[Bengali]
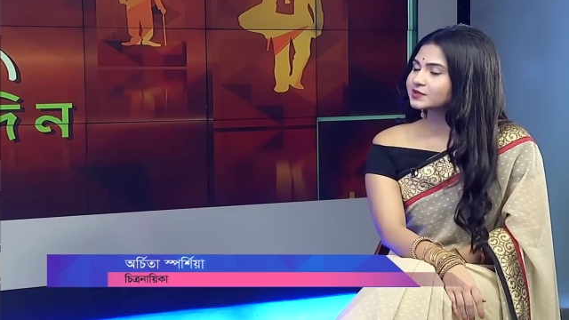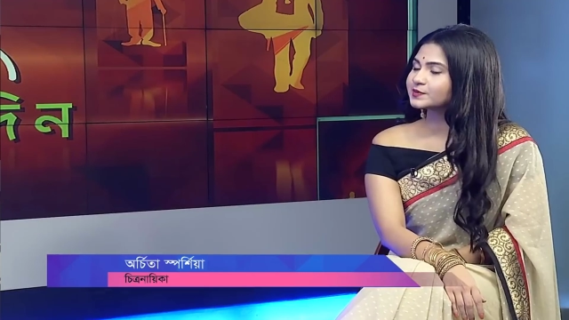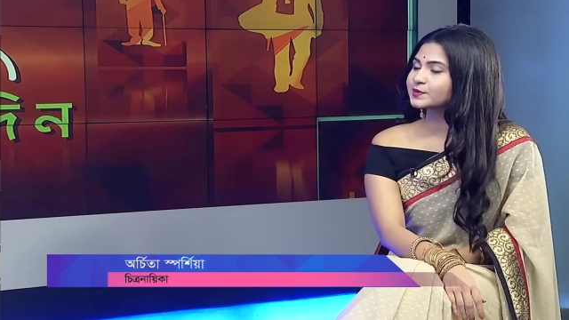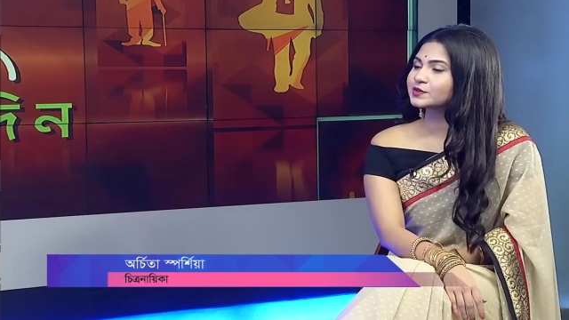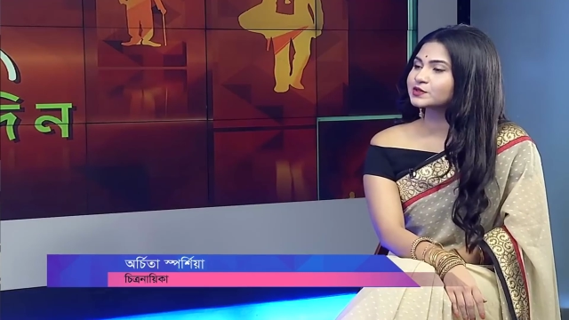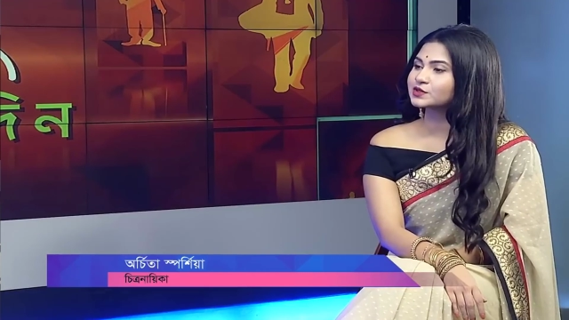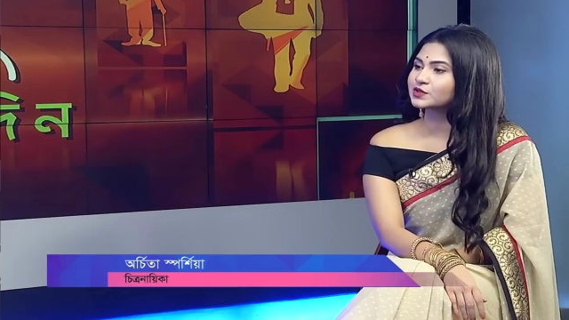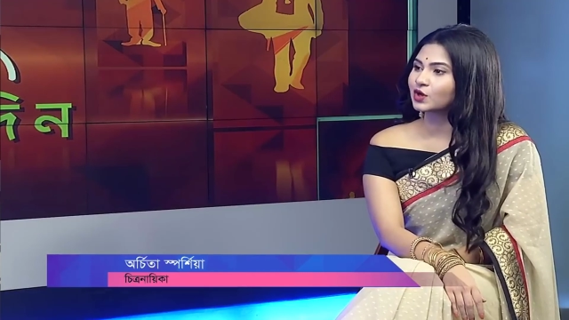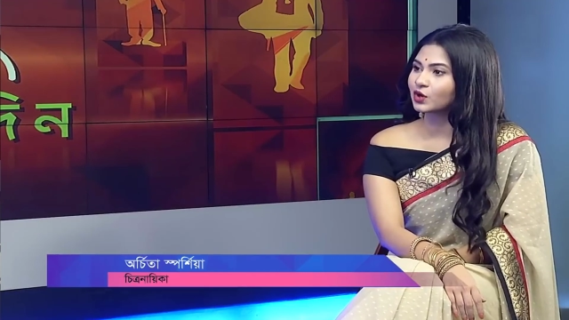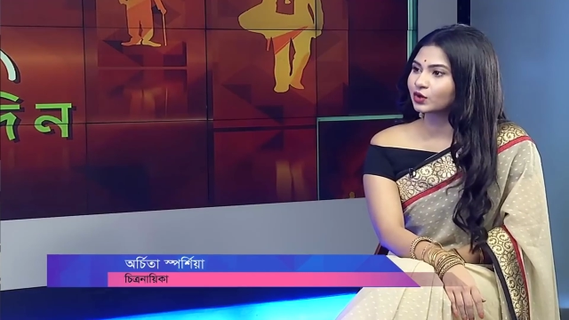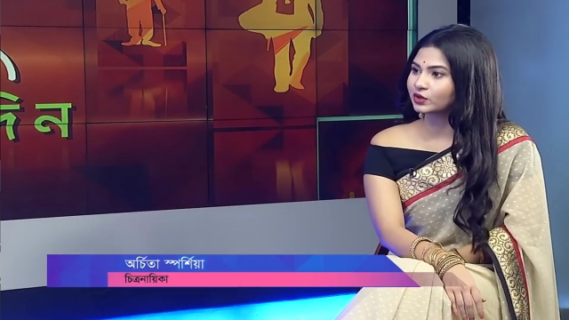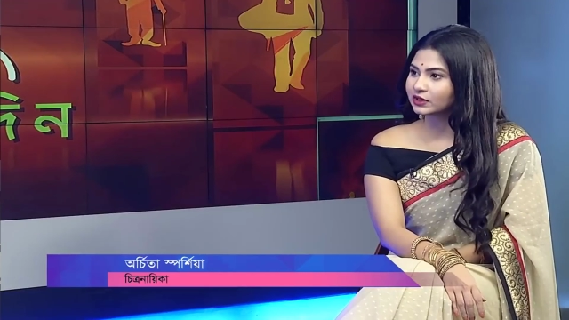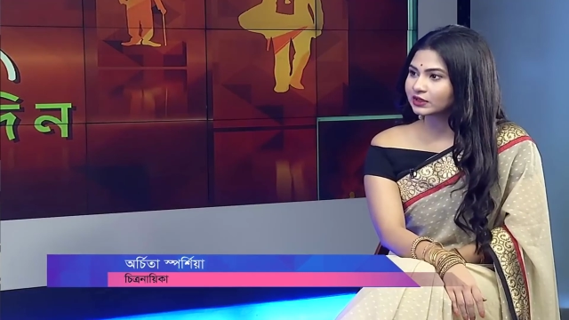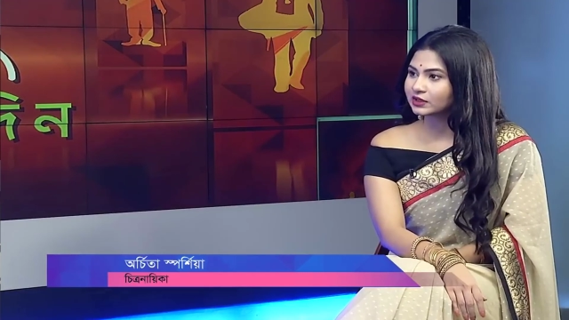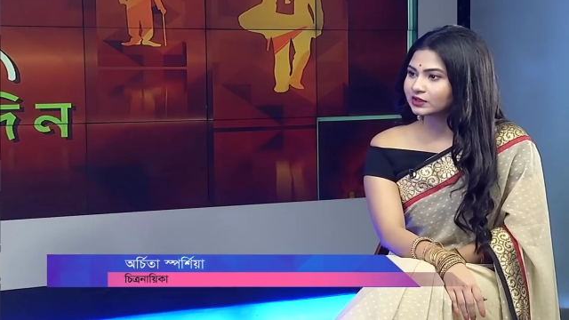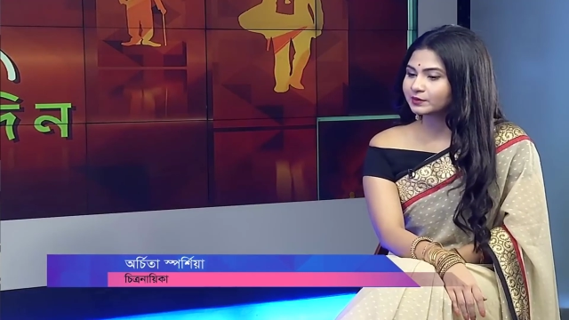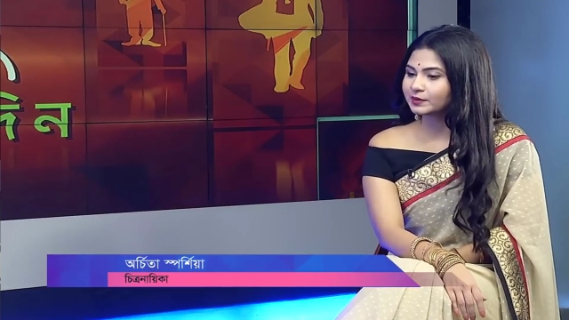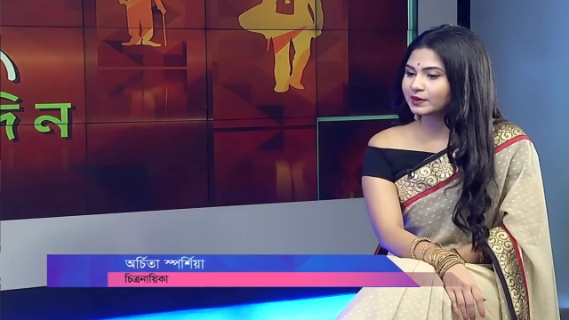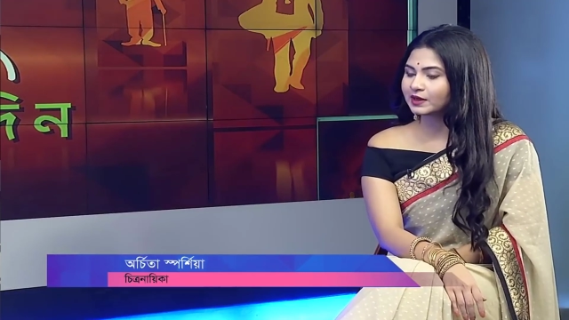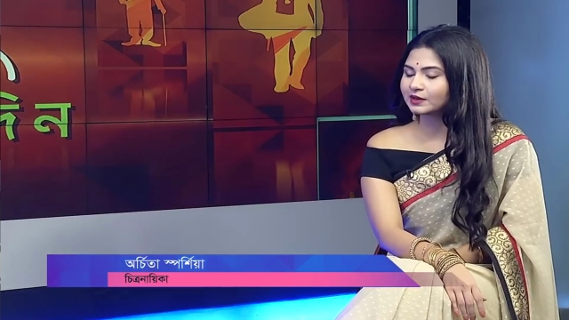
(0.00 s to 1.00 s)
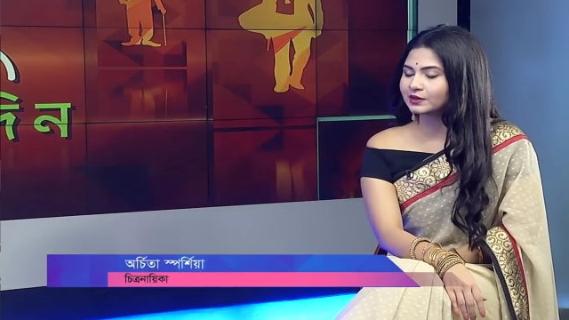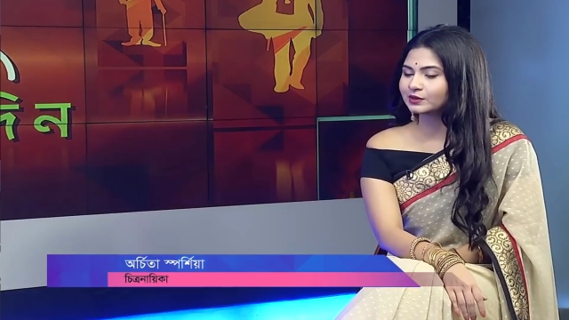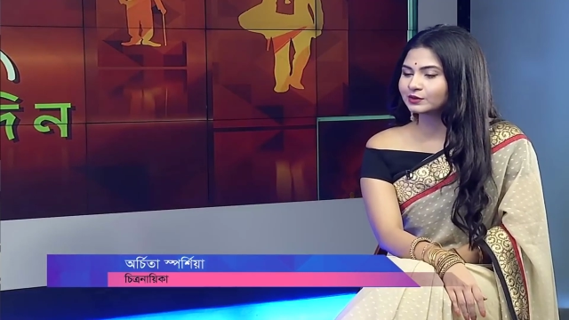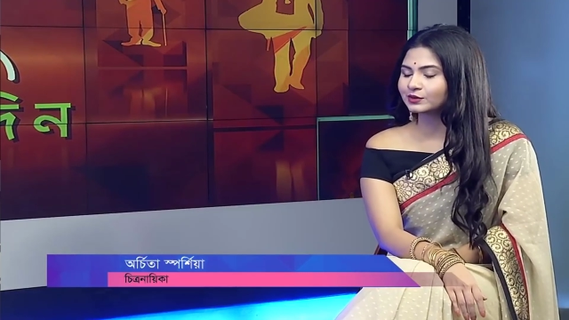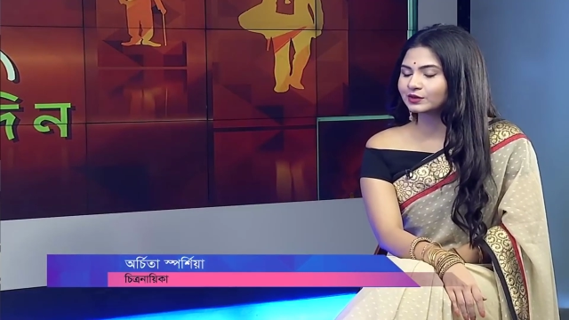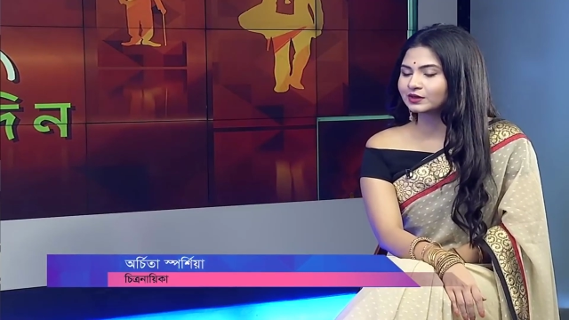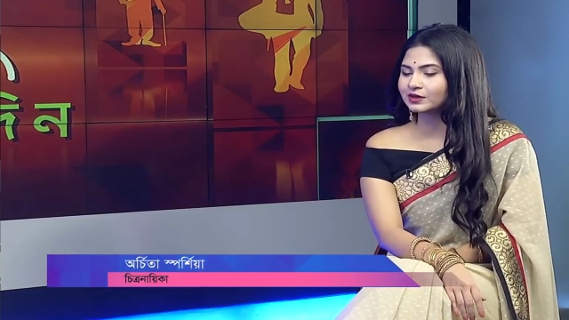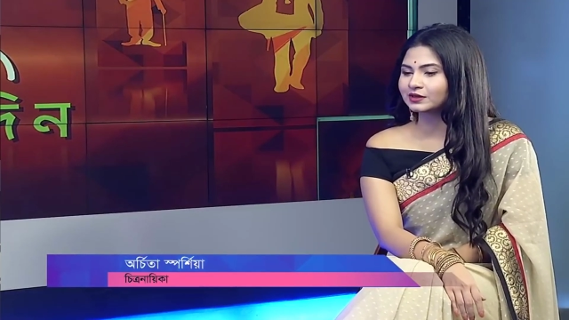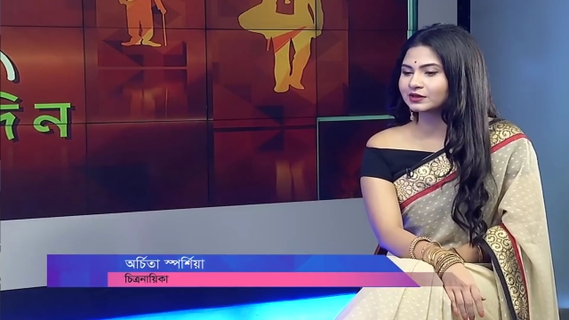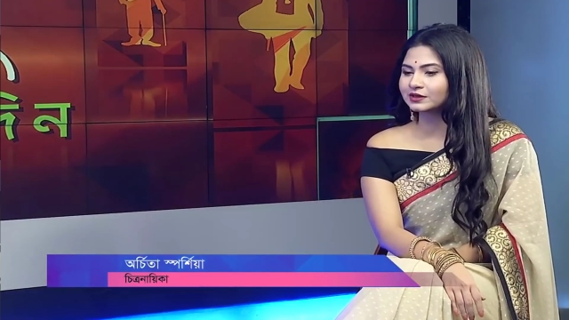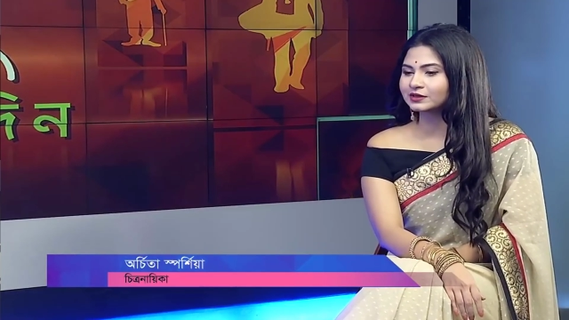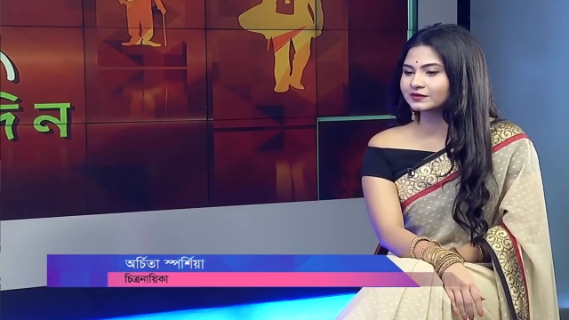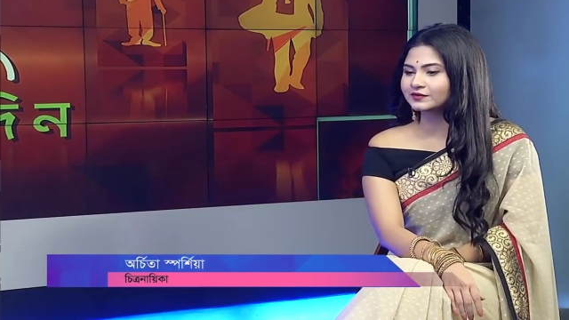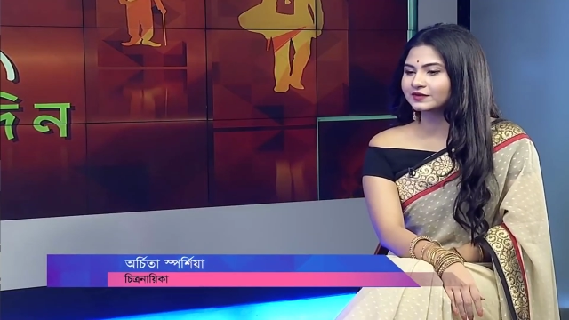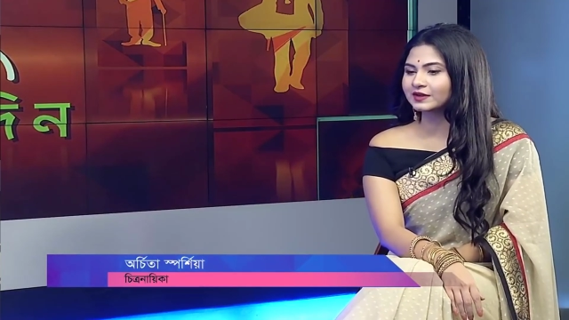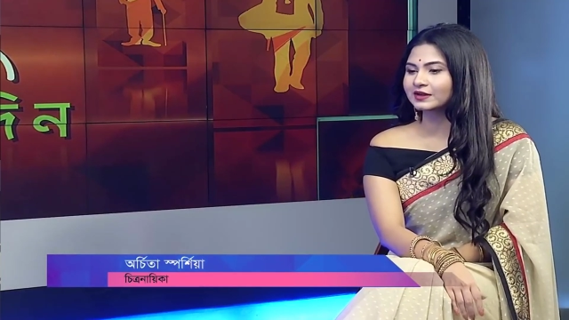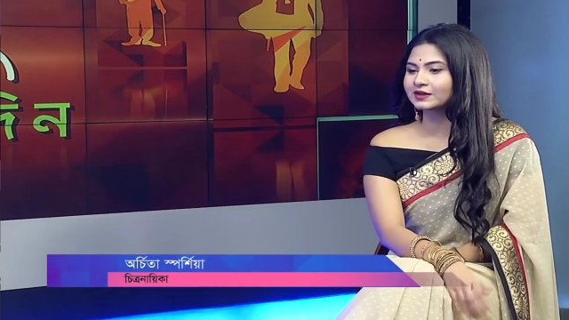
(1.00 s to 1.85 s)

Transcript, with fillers: করোনায় অনেক কিছু এলোমেলো